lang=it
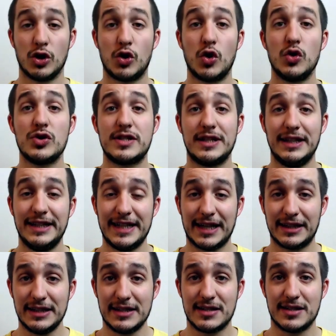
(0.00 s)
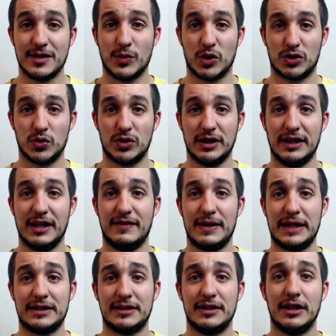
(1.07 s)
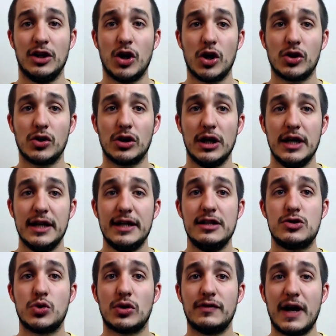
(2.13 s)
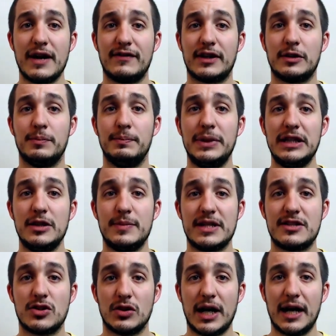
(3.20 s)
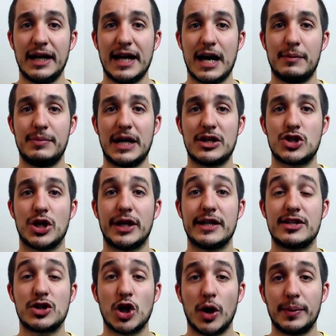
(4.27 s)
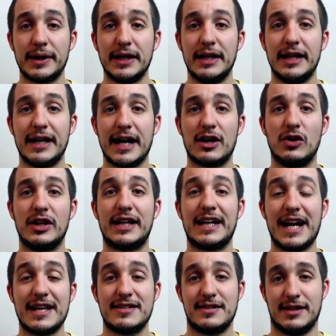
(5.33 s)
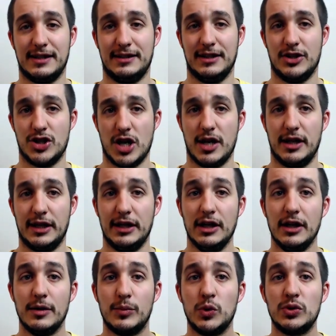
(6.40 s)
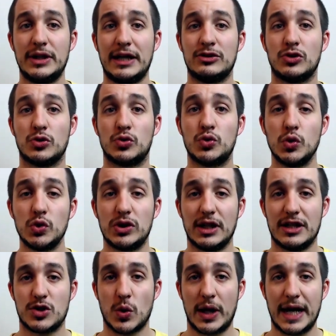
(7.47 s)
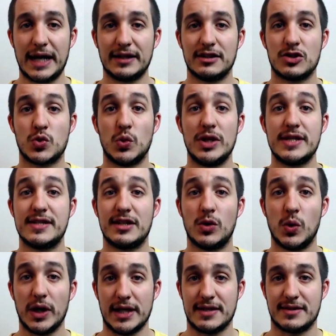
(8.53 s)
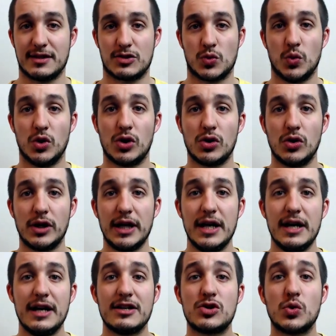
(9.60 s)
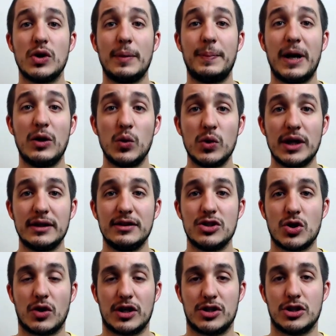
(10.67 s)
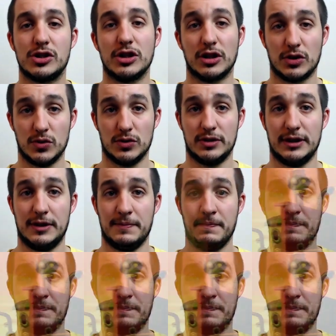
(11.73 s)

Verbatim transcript: Consigliatissimo a tutti gli avanti dell'horror, il Survivor bidimensionale abbraccia e riscopre le regole classiche del genere, puntando tutte le sue carte sull'insicurezza, sull'orrore e sulla paura di ciò che ci circonda.